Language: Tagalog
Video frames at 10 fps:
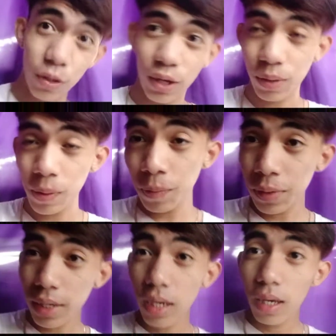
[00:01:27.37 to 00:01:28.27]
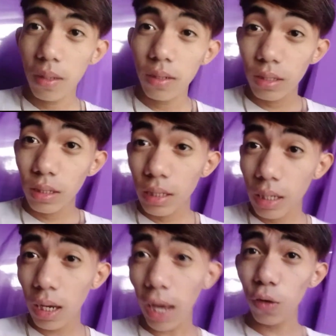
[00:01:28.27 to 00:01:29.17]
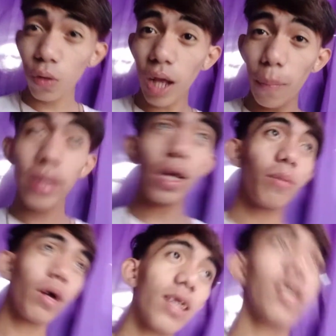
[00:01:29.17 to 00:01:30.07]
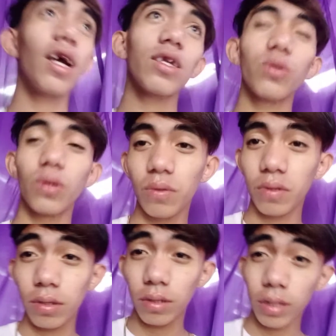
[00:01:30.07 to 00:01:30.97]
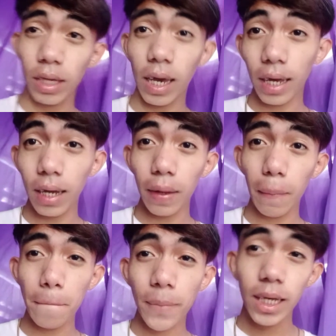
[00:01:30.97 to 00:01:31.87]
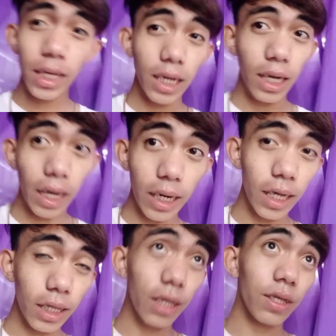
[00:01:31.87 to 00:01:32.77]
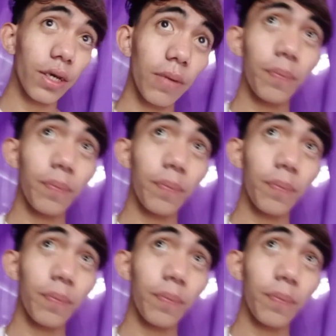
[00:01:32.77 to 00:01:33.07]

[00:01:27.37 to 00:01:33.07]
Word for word: alam nyo na kayo dapat ang mag-asikaso nun. Kaya, nagaan natin.